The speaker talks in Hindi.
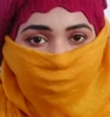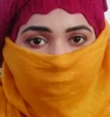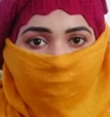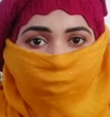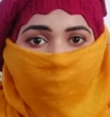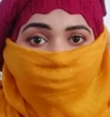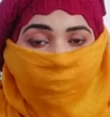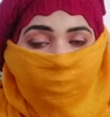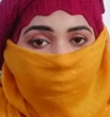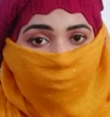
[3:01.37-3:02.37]
इशू नहीं है तो आप
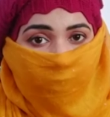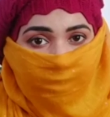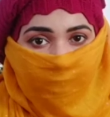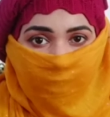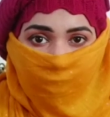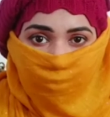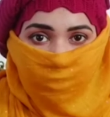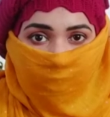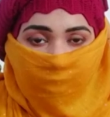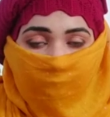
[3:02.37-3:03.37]
वीक में वन डे ही यूज़
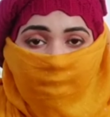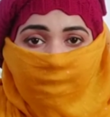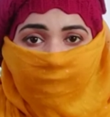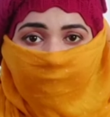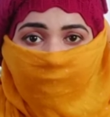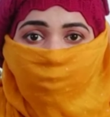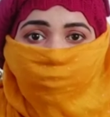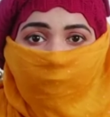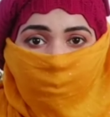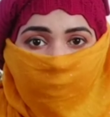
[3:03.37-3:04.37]
करना लेकिन
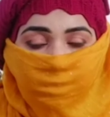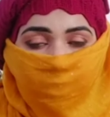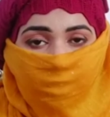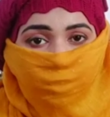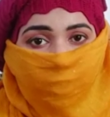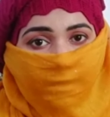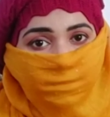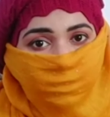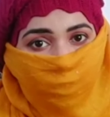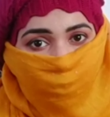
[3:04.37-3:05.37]
वन मंथ तक ट्राई
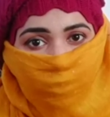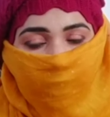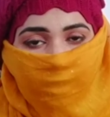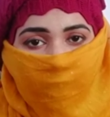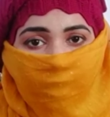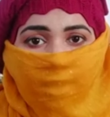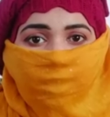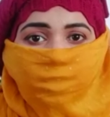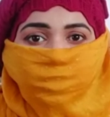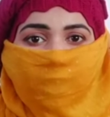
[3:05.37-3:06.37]
ज़रूर करना
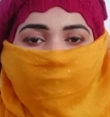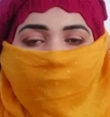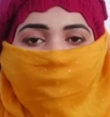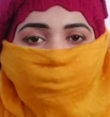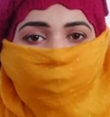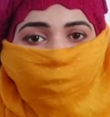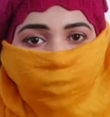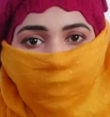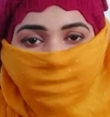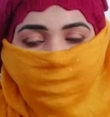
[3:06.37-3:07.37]
इनशाला आपको खुद
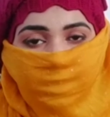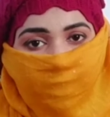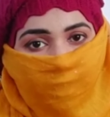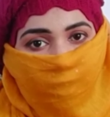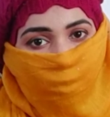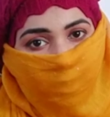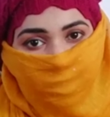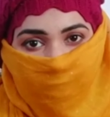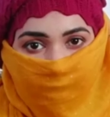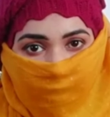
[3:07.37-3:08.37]
असर देखने को मिल
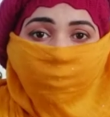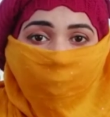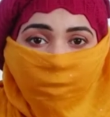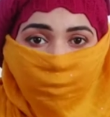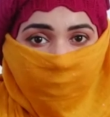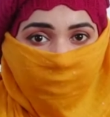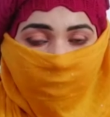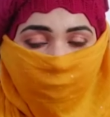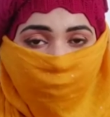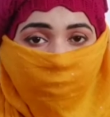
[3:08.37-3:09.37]
जाएगा तो बहुत उम्मीद
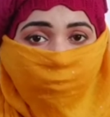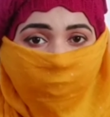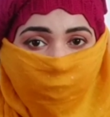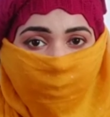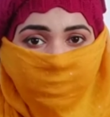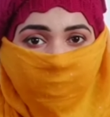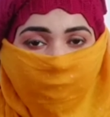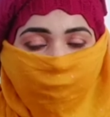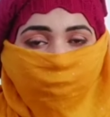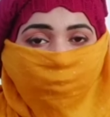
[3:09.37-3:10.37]
करती हूँ कि वीडियो पसंद आई
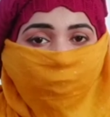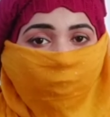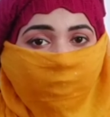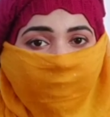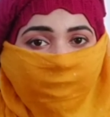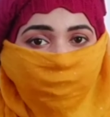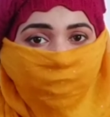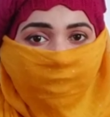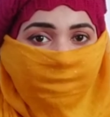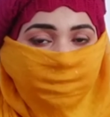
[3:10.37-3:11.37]
हो तो वीडियो को लाइक
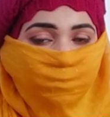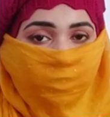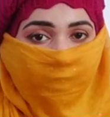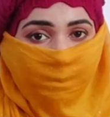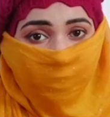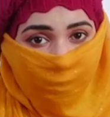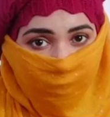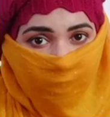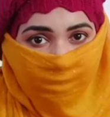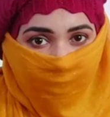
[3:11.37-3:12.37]
शेयर एंड सब्सक्राइब जरूर
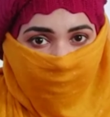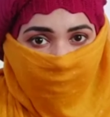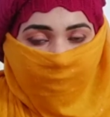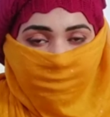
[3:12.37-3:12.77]
कर देना